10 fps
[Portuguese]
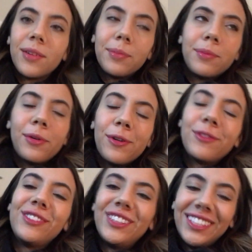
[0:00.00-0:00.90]

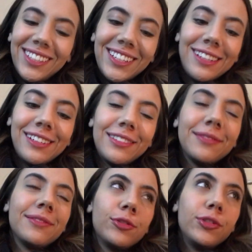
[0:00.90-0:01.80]
Bom dia!
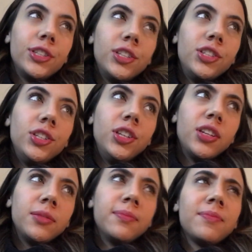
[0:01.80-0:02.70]
Hoje é
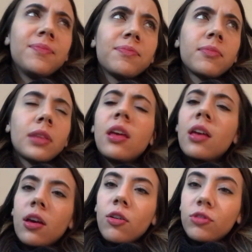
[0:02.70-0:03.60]
dia,
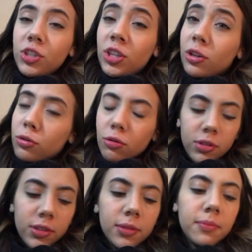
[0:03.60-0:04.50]
hoje é dia
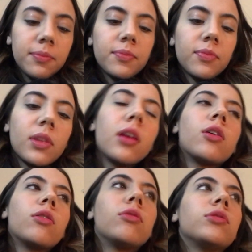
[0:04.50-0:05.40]
12,
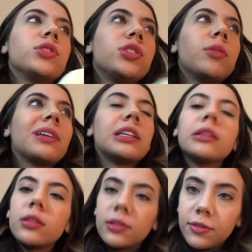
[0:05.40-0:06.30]
hoje é uma
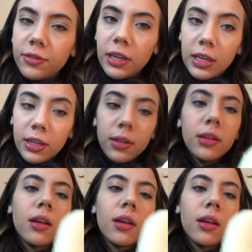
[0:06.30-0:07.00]
quinta-feira.